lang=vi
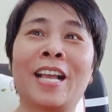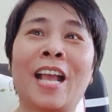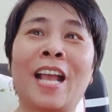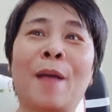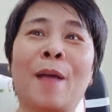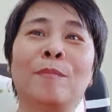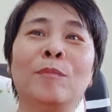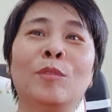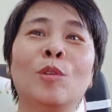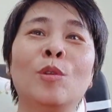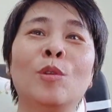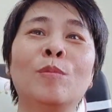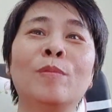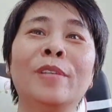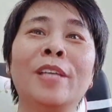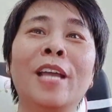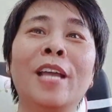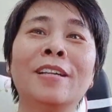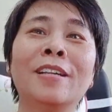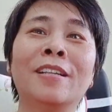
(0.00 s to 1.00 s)
cảm xúc
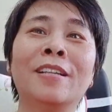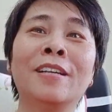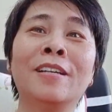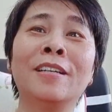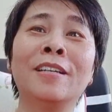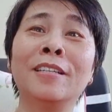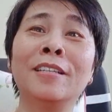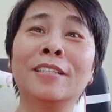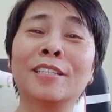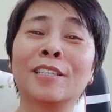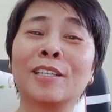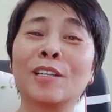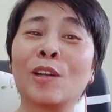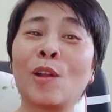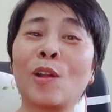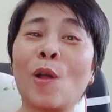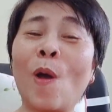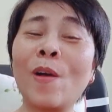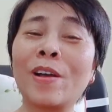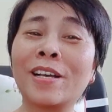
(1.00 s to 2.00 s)
nhớ
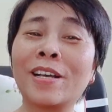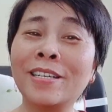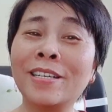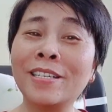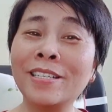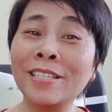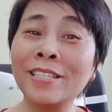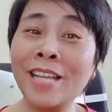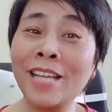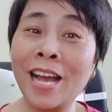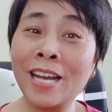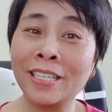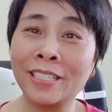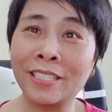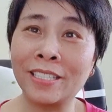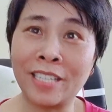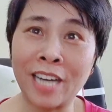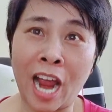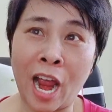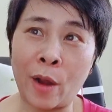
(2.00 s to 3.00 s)
thương nó cứ
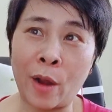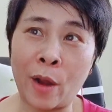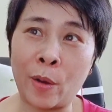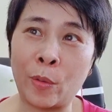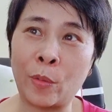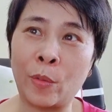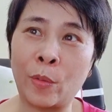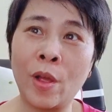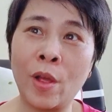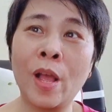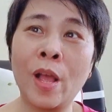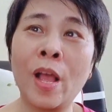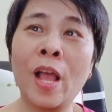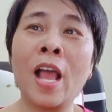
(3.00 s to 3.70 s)
dâng trào